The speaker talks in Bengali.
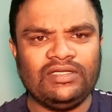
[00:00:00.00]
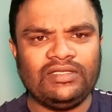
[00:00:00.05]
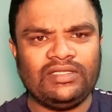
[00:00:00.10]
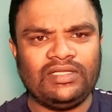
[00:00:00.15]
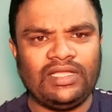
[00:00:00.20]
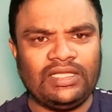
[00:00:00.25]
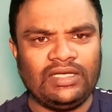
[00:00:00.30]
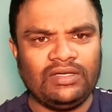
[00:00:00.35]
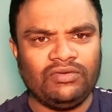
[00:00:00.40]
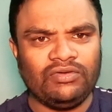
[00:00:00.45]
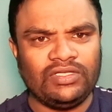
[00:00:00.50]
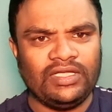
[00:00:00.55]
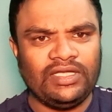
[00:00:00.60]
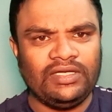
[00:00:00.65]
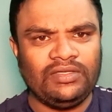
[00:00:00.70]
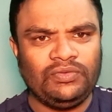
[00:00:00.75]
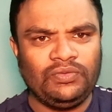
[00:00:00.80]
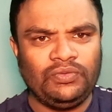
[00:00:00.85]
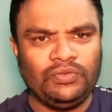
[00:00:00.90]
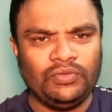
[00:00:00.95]
তাদের কথা
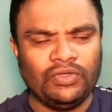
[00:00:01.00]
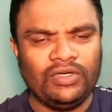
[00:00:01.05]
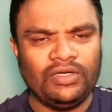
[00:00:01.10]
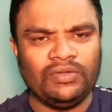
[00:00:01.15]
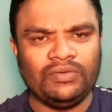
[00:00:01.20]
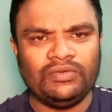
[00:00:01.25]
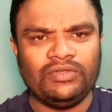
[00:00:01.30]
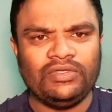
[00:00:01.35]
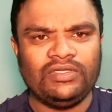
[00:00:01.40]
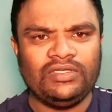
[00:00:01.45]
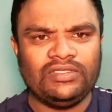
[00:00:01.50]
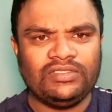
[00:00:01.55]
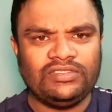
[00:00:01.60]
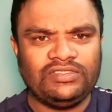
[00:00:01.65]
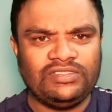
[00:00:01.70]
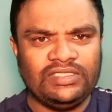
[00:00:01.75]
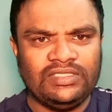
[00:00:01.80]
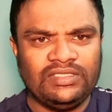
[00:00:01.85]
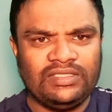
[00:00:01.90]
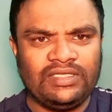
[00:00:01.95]
একটু হলেও
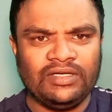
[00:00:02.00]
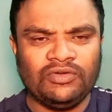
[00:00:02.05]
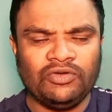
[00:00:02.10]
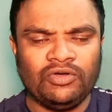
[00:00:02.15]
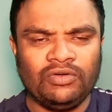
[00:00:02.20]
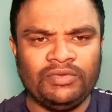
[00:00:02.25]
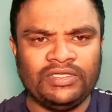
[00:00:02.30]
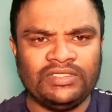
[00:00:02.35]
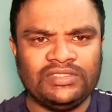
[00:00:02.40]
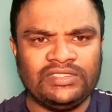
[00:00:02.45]
চিন্তা করবেন